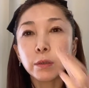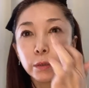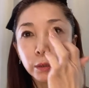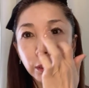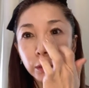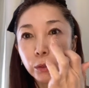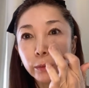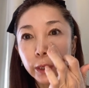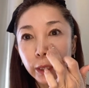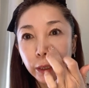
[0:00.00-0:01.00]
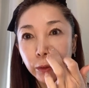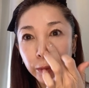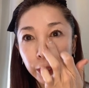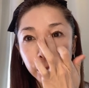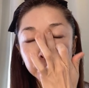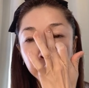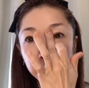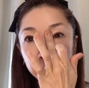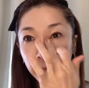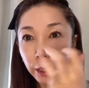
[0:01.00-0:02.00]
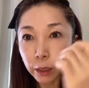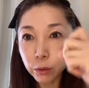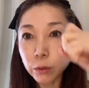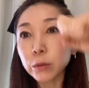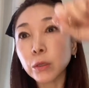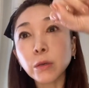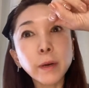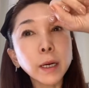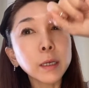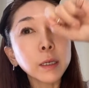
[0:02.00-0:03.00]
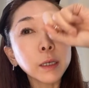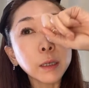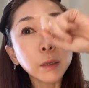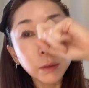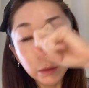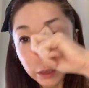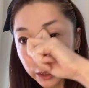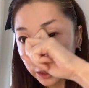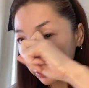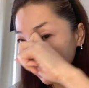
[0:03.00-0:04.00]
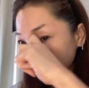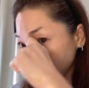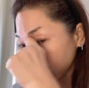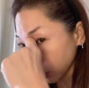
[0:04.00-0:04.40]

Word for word: さあ小鼻が終わりましたら今度は同じように